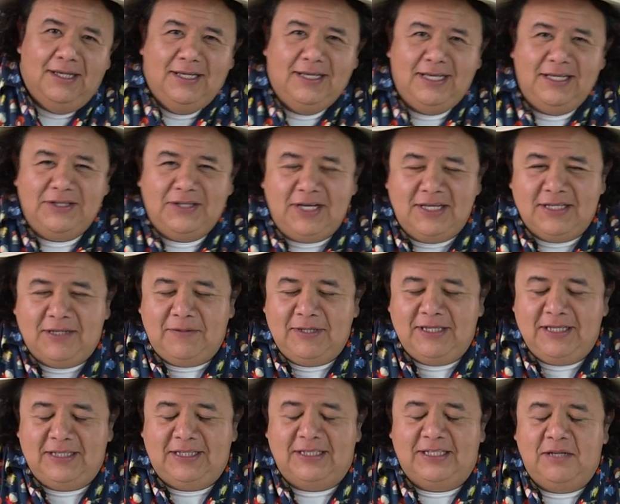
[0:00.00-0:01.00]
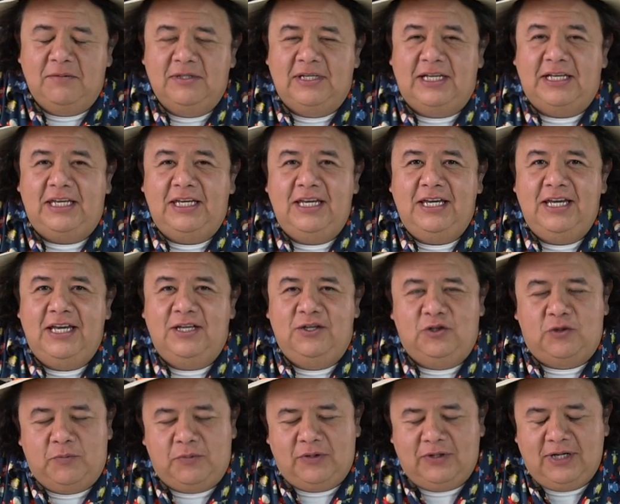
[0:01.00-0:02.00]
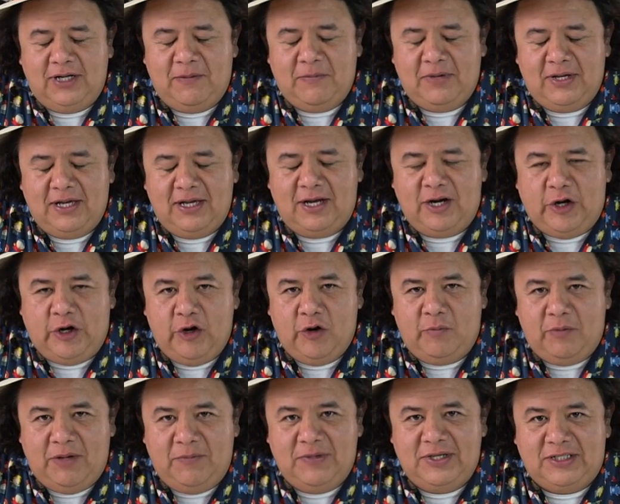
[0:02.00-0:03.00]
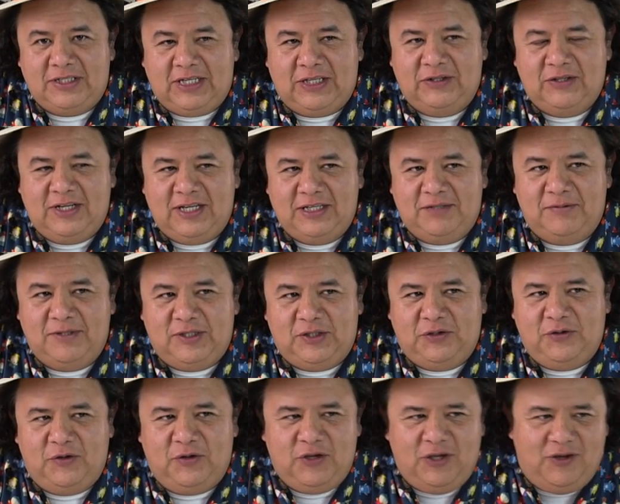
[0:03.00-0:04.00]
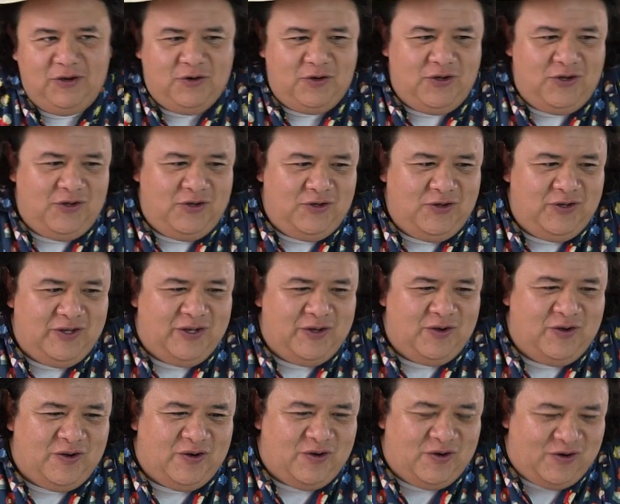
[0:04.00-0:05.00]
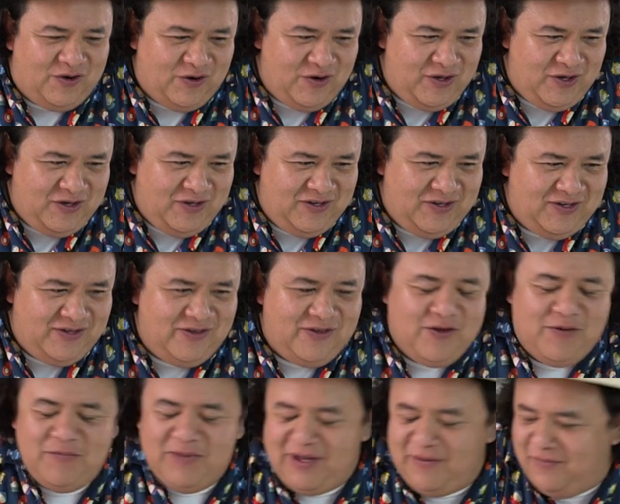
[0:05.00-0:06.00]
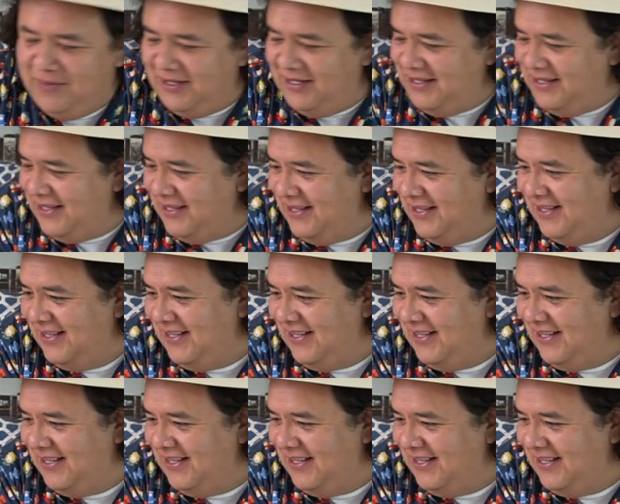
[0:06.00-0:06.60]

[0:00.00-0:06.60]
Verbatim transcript: ¿Qué tranza, bandita? Estamos aquí en su programa No mames que no la has visto. Y hoy, hoy, no mamen.